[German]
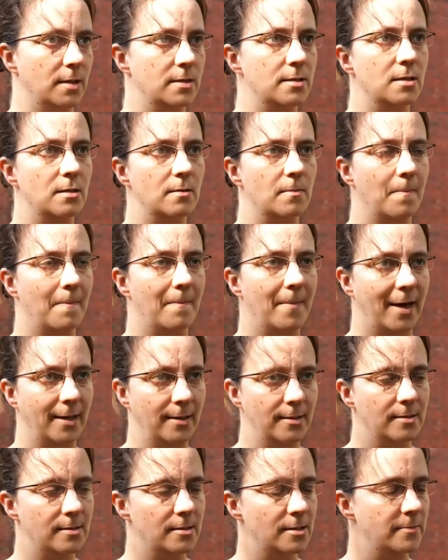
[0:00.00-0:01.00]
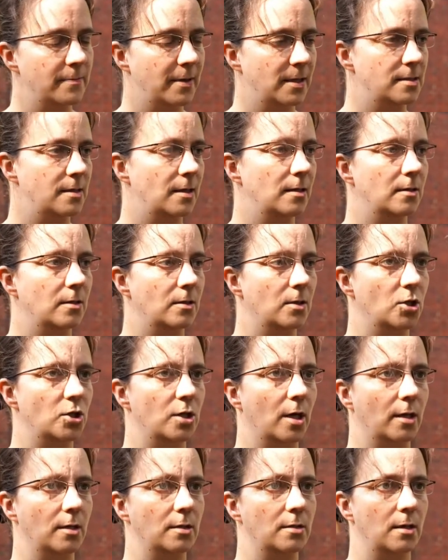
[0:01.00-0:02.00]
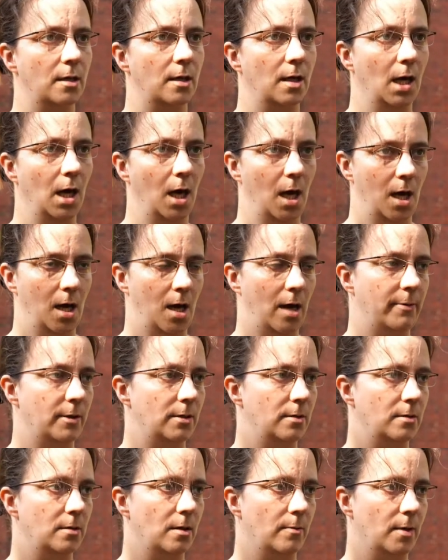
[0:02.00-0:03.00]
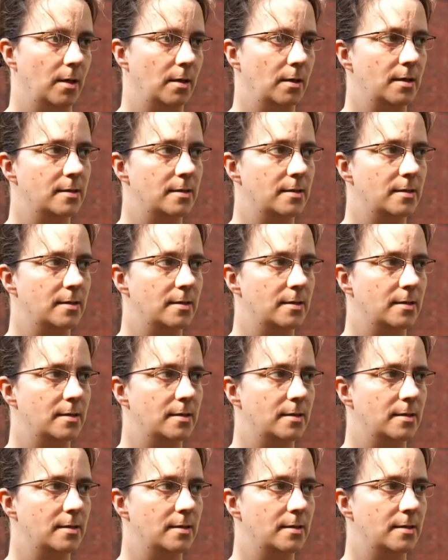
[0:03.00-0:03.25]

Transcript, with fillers: Das sind meistens Patienten der Charité, aber nicht immer.